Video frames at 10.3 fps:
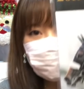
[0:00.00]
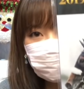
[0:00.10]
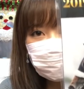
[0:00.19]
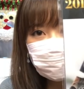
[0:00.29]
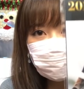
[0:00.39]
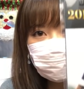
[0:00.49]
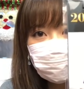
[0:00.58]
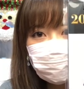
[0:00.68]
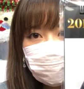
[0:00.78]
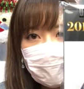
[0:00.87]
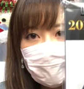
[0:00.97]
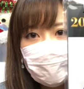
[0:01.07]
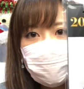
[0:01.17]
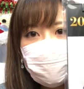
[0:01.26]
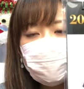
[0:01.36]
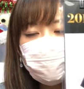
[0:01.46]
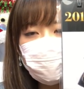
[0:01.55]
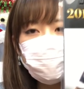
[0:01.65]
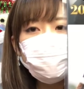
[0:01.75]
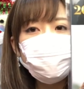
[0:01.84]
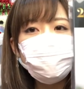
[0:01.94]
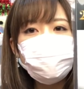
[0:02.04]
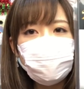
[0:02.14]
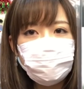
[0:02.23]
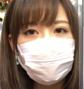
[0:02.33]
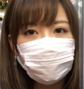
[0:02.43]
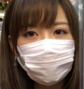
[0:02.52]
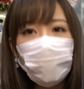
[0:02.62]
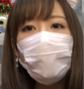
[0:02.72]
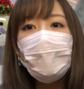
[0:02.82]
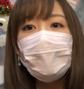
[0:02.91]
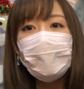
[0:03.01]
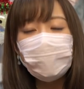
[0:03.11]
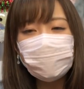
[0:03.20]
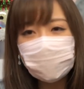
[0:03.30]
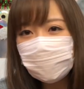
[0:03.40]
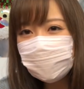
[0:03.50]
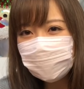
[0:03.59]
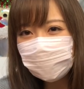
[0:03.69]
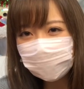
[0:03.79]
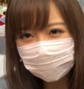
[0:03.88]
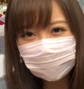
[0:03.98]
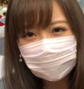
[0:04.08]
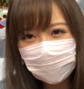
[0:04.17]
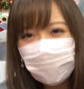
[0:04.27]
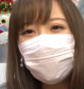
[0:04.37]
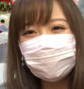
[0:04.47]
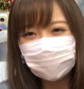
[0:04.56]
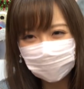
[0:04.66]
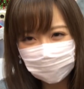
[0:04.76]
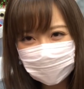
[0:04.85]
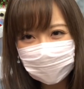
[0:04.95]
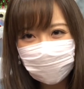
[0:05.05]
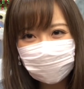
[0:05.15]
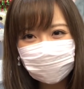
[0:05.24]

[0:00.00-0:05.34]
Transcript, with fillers: ん2019年版の、えー、卓上カレンダーも買ってきました